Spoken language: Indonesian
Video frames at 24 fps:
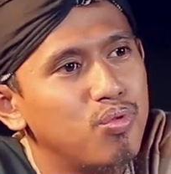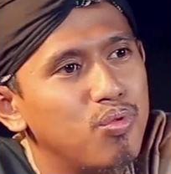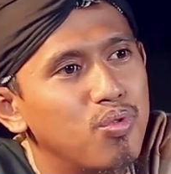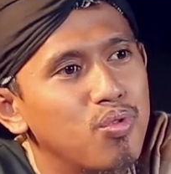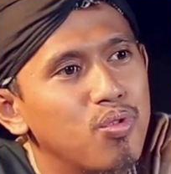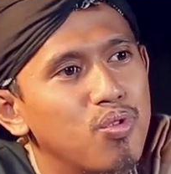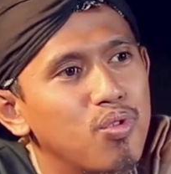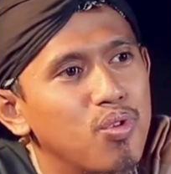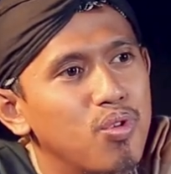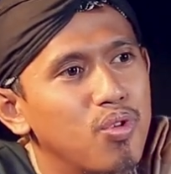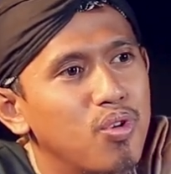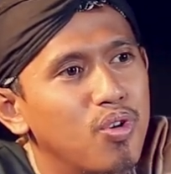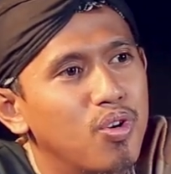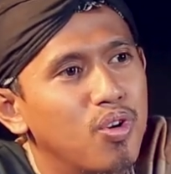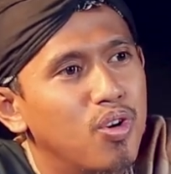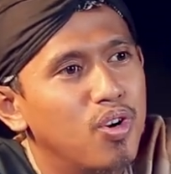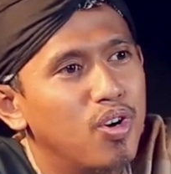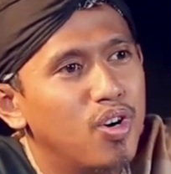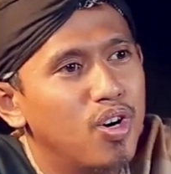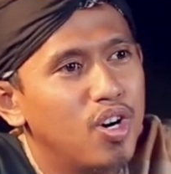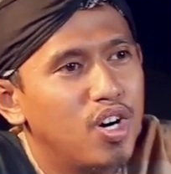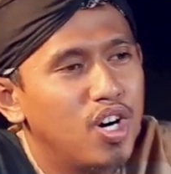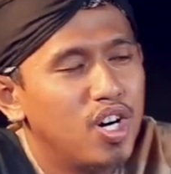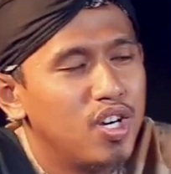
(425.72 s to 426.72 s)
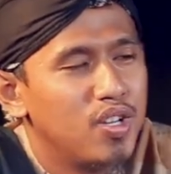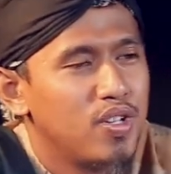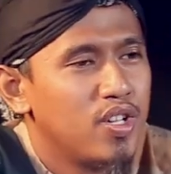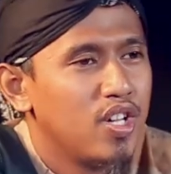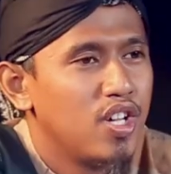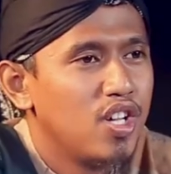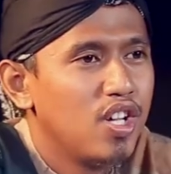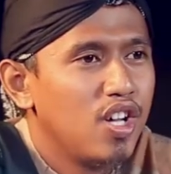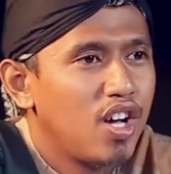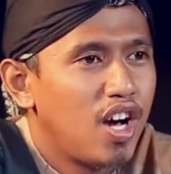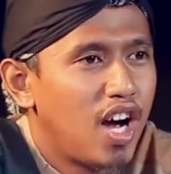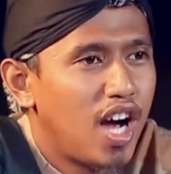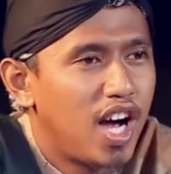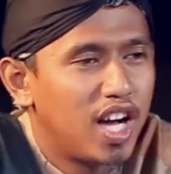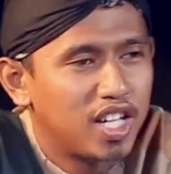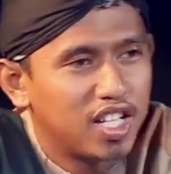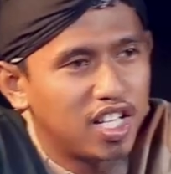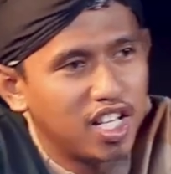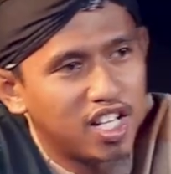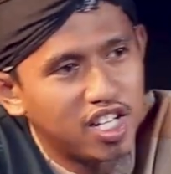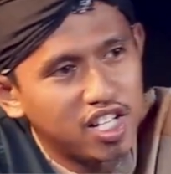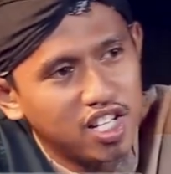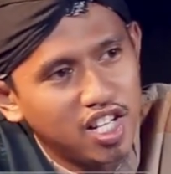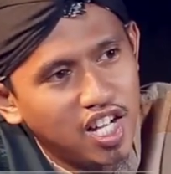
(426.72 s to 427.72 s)
Wow.
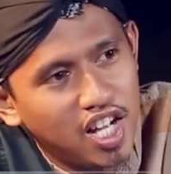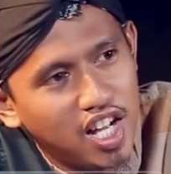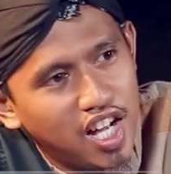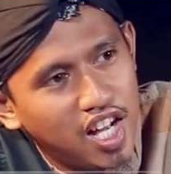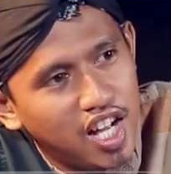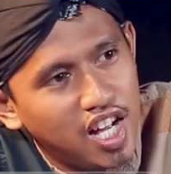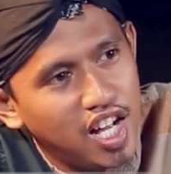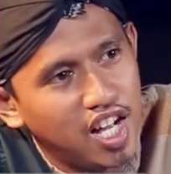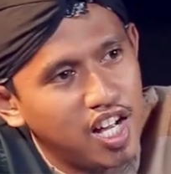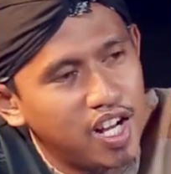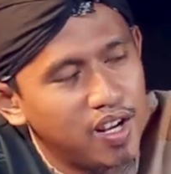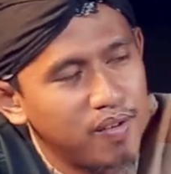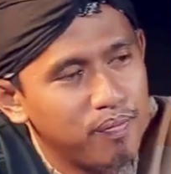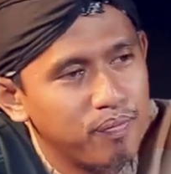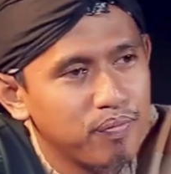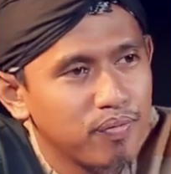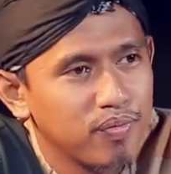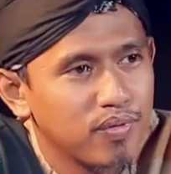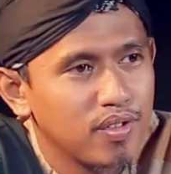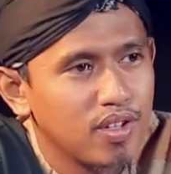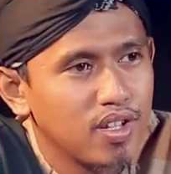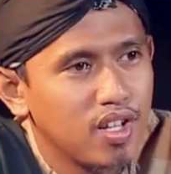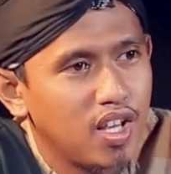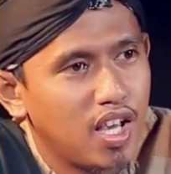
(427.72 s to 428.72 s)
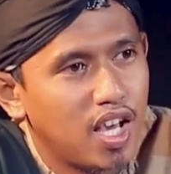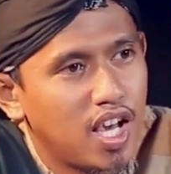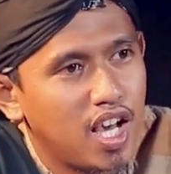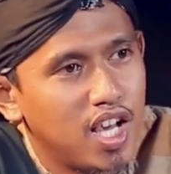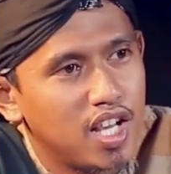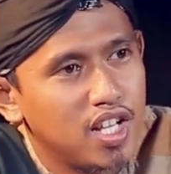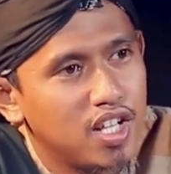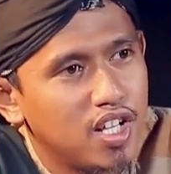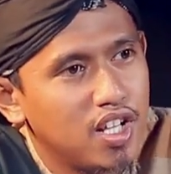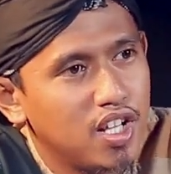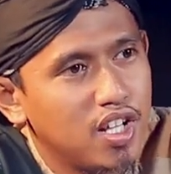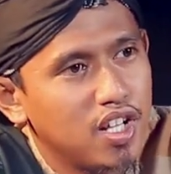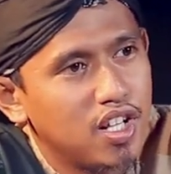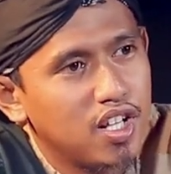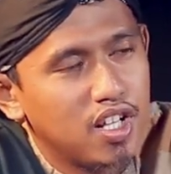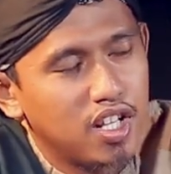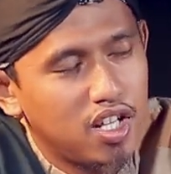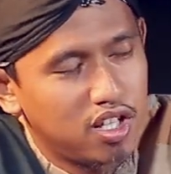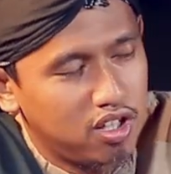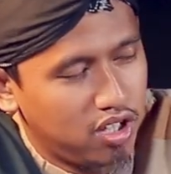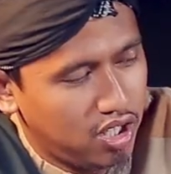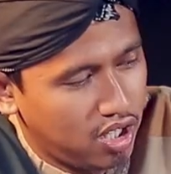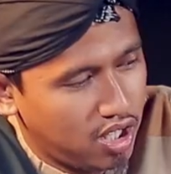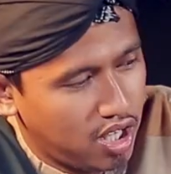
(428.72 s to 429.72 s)
Akhirnya ya
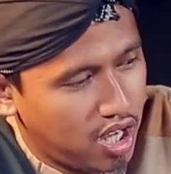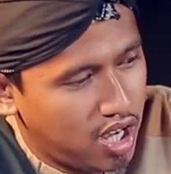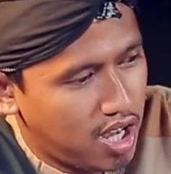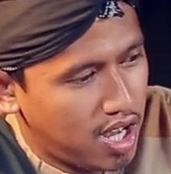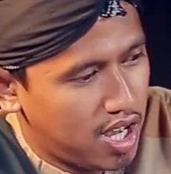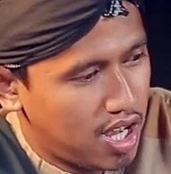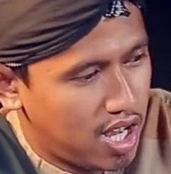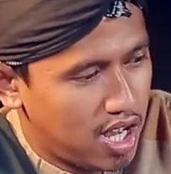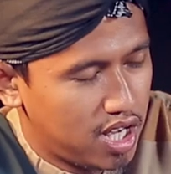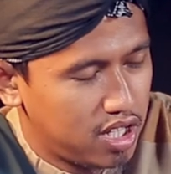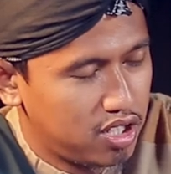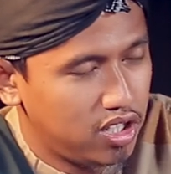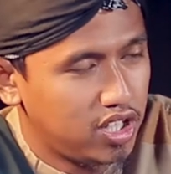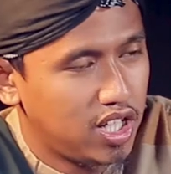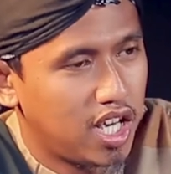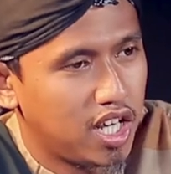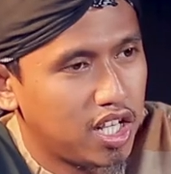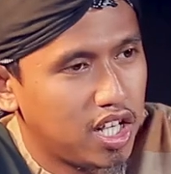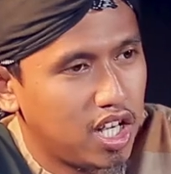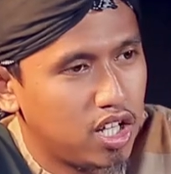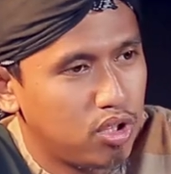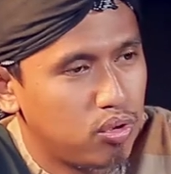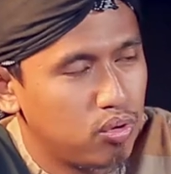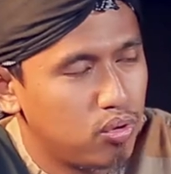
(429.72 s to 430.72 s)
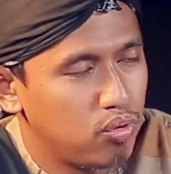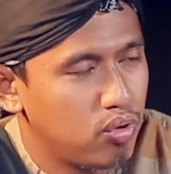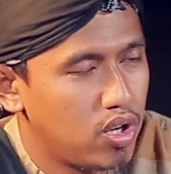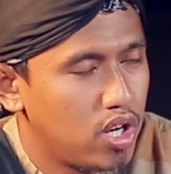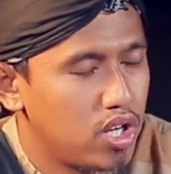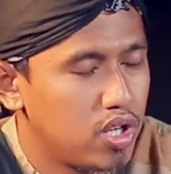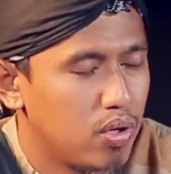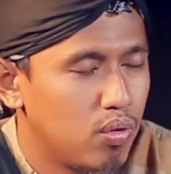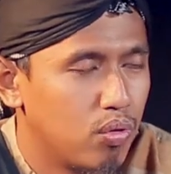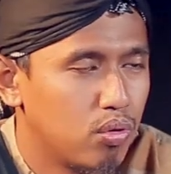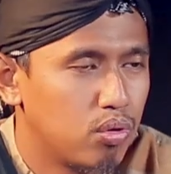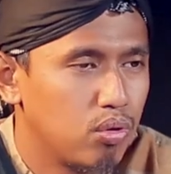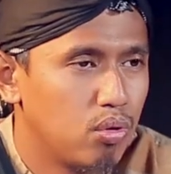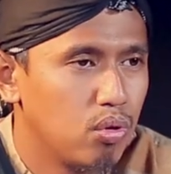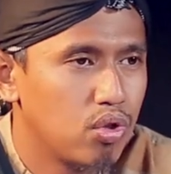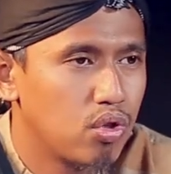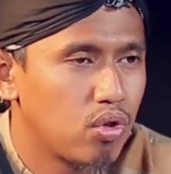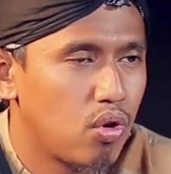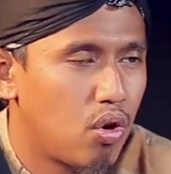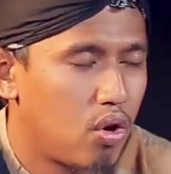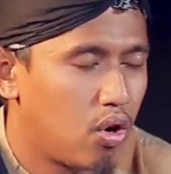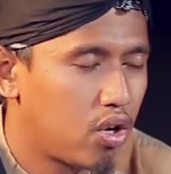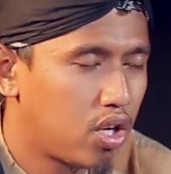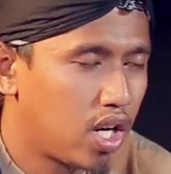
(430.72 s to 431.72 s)
Ketika siangnya itu sudah
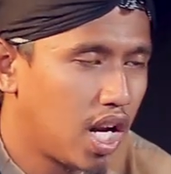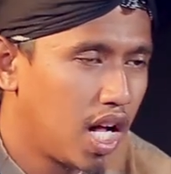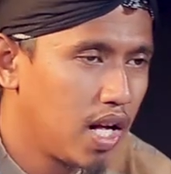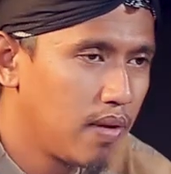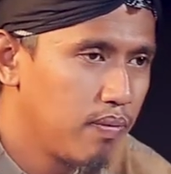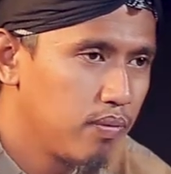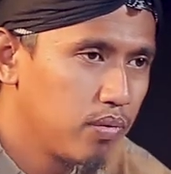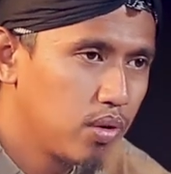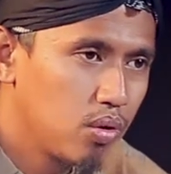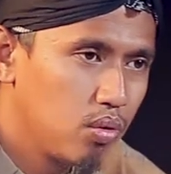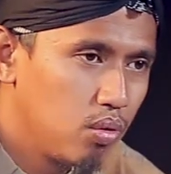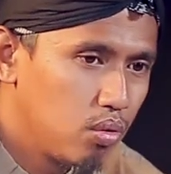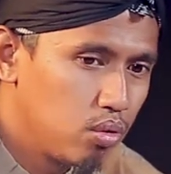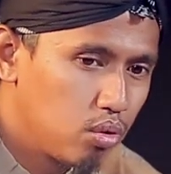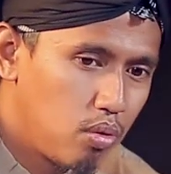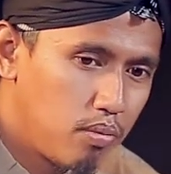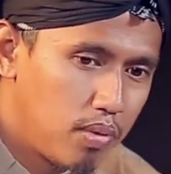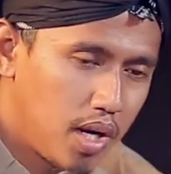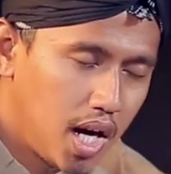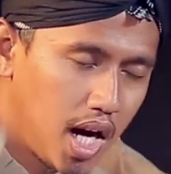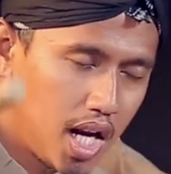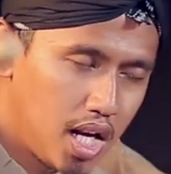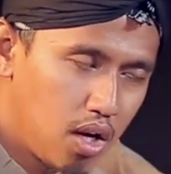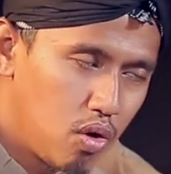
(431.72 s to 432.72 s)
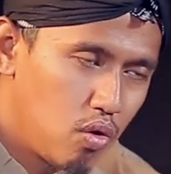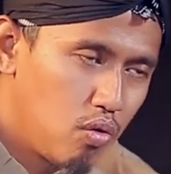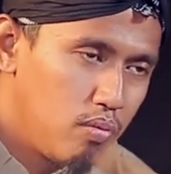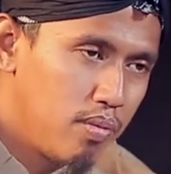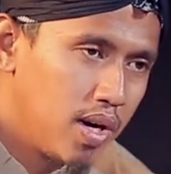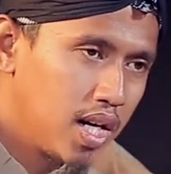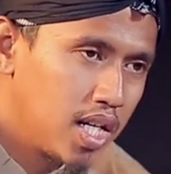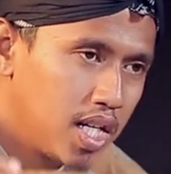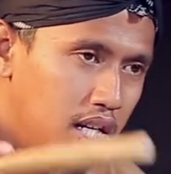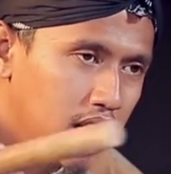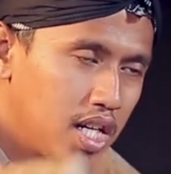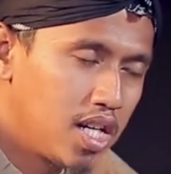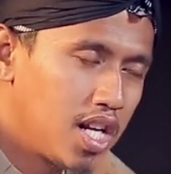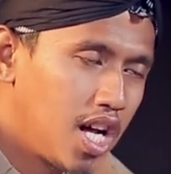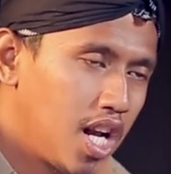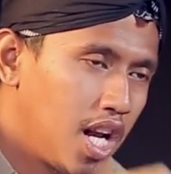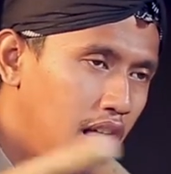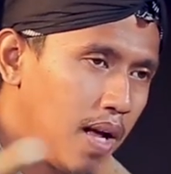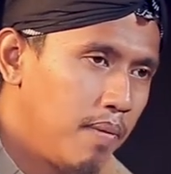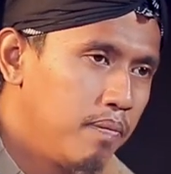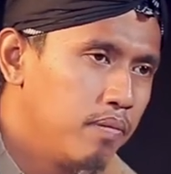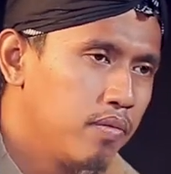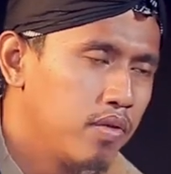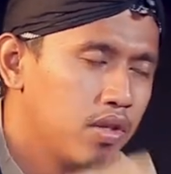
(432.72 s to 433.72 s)
diutus orang untuk menggali lubang dari
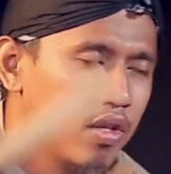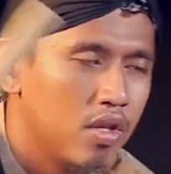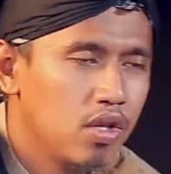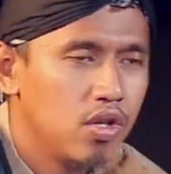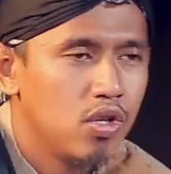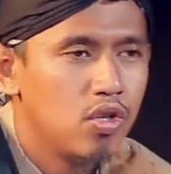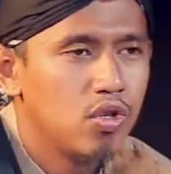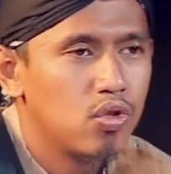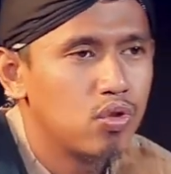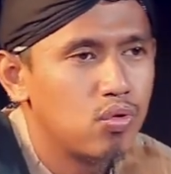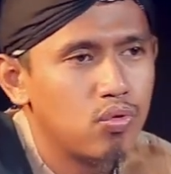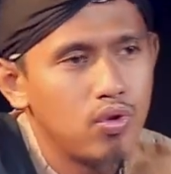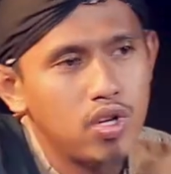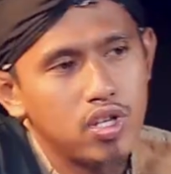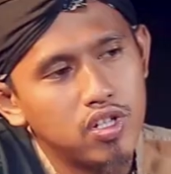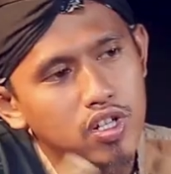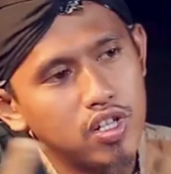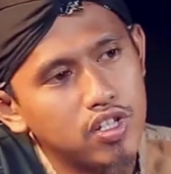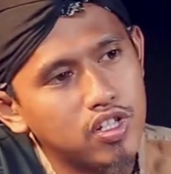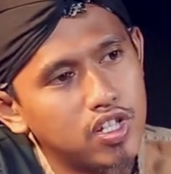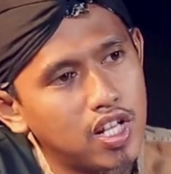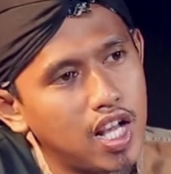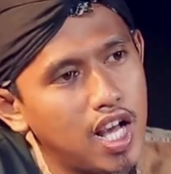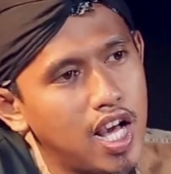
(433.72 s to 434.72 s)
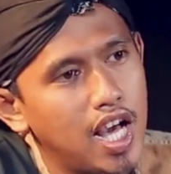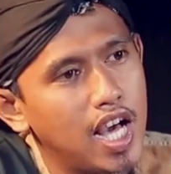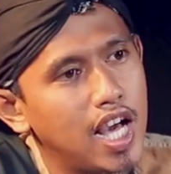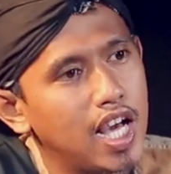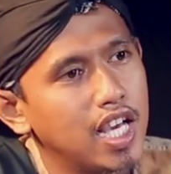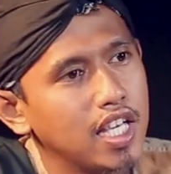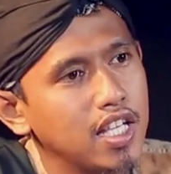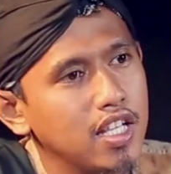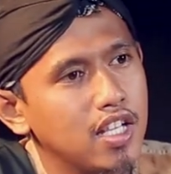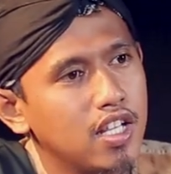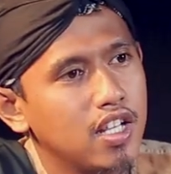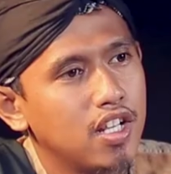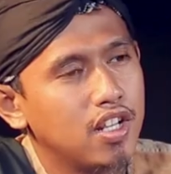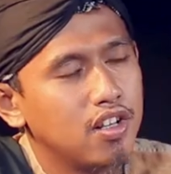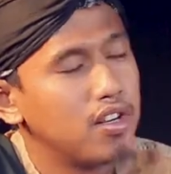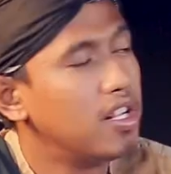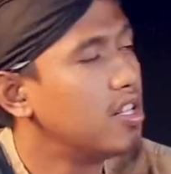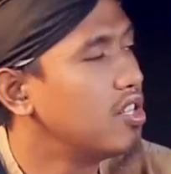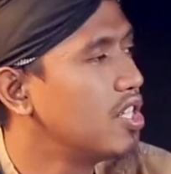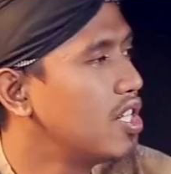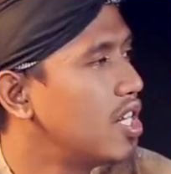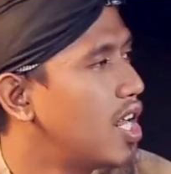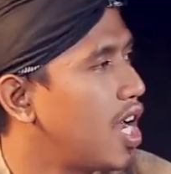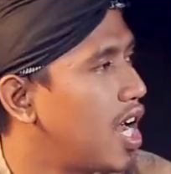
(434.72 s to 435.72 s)
dalam, sudah selesai
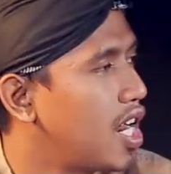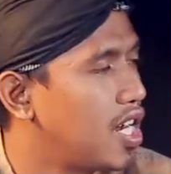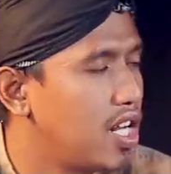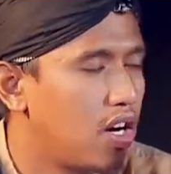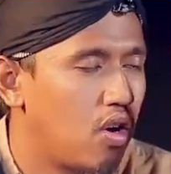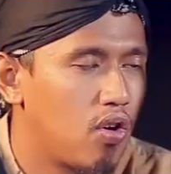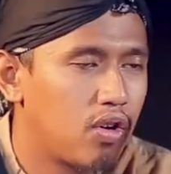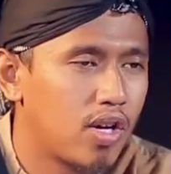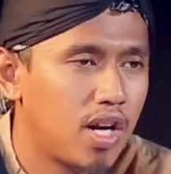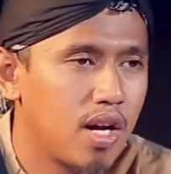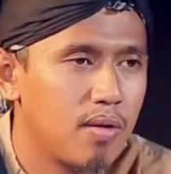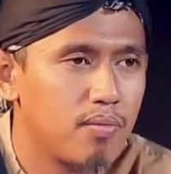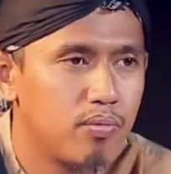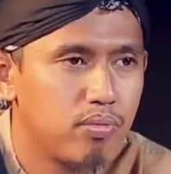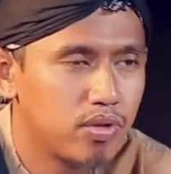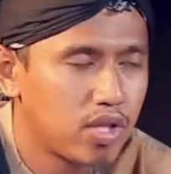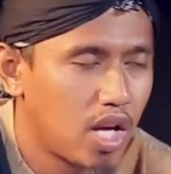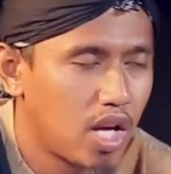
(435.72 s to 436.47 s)
dan tidak ada orang